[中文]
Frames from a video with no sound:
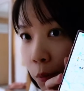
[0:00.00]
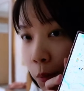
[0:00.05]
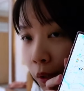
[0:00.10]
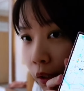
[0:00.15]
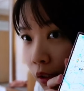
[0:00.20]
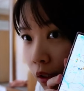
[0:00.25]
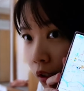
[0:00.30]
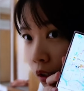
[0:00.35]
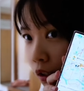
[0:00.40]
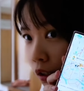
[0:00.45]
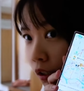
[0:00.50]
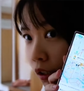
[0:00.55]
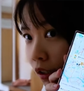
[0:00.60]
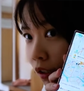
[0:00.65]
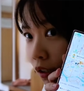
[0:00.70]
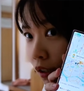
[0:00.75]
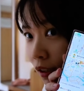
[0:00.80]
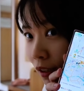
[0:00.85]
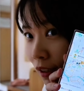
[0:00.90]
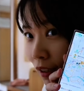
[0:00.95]
吗？
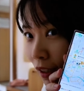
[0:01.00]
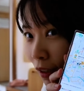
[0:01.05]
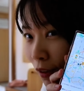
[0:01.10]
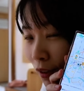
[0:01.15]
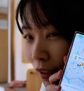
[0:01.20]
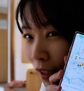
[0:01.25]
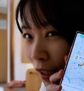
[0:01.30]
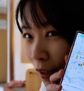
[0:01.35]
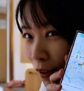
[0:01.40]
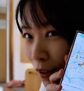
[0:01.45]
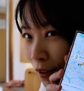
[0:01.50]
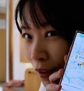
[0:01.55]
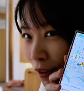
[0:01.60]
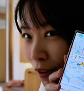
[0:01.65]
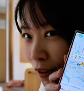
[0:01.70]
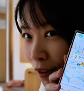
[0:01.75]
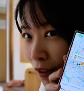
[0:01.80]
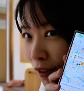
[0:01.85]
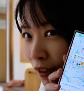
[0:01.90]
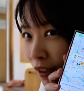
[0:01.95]
叫到
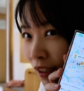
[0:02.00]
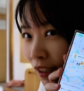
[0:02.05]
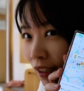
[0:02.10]
喽。